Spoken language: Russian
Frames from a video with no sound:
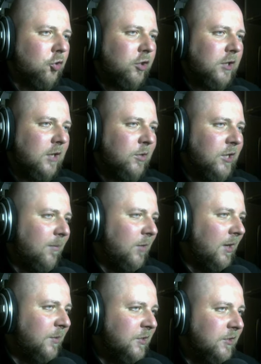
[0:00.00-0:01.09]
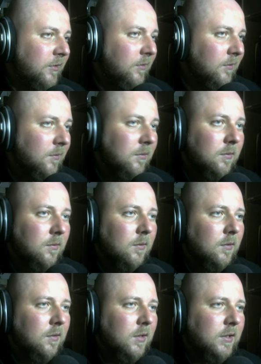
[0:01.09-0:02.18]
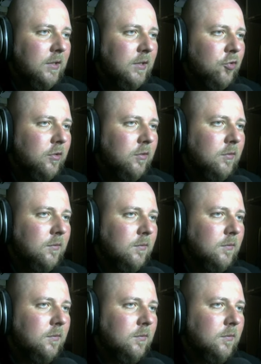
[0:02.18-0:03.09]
тоже как бы не обляпайся. Отлично.